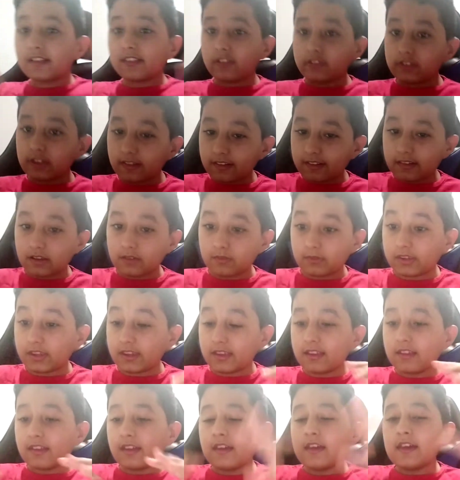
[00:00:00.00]
fazer o desenho,
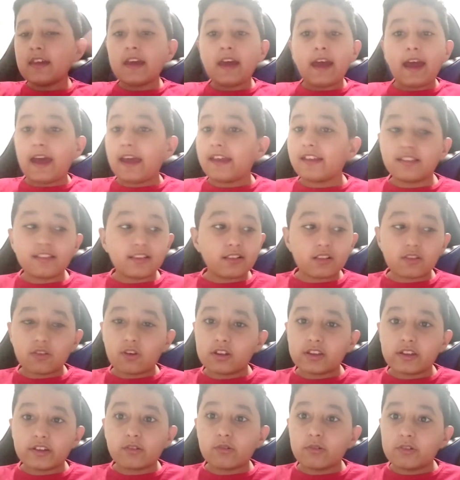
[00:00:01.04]
porque aí
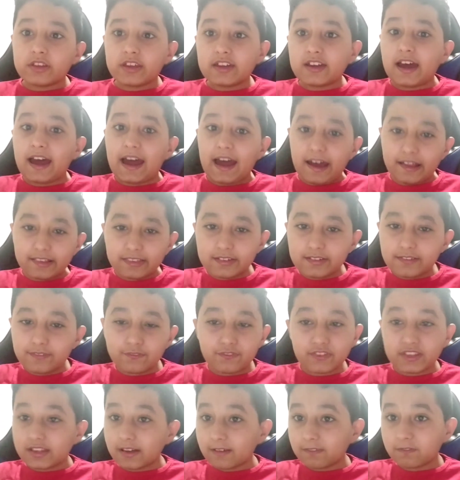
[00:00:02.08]
escolhe a cor errada,
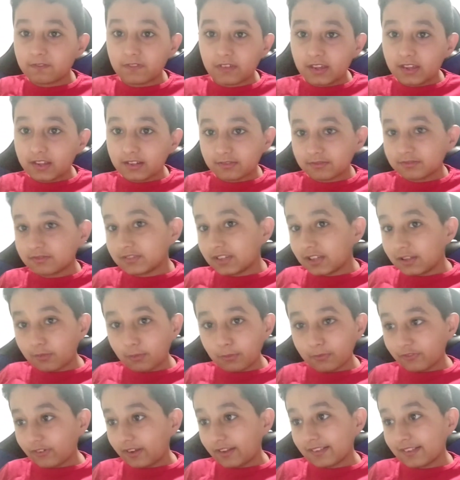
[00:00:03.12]
fica feio, não tem
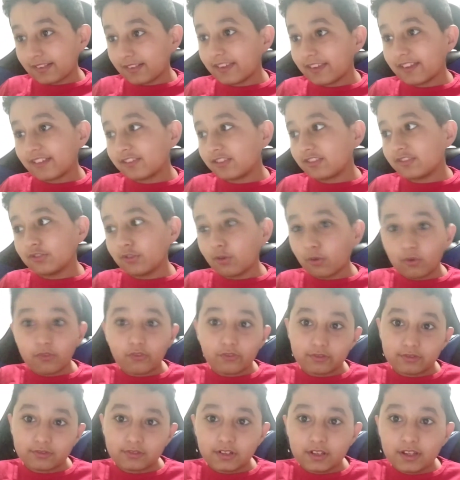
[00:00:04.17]
como fazer de
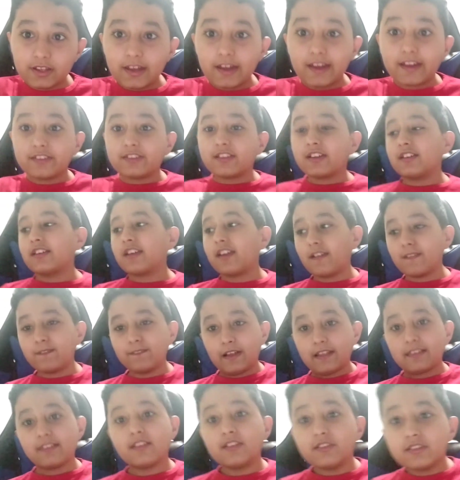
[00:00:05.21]
novo. Aí eu tenho que
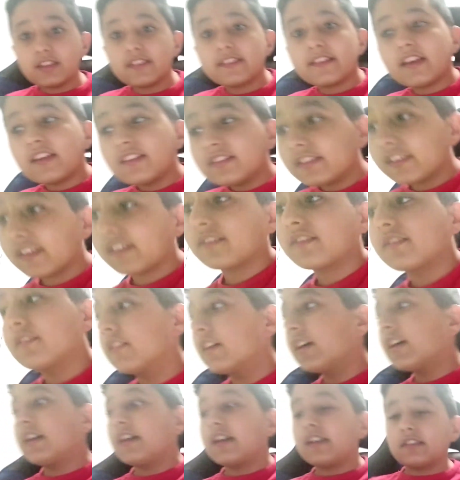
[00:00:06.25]
refazer o desenho inteiro,
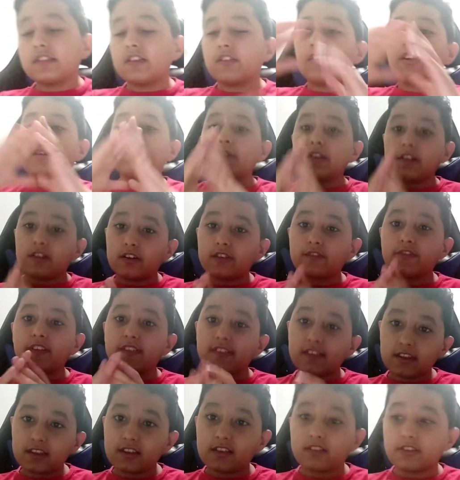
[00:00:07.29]
então é melhor
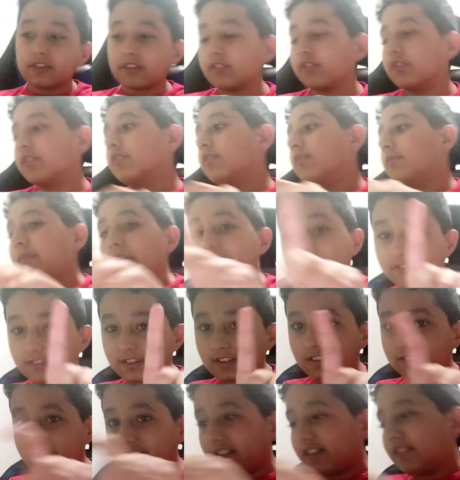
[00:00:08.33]
fazer isso, uma dica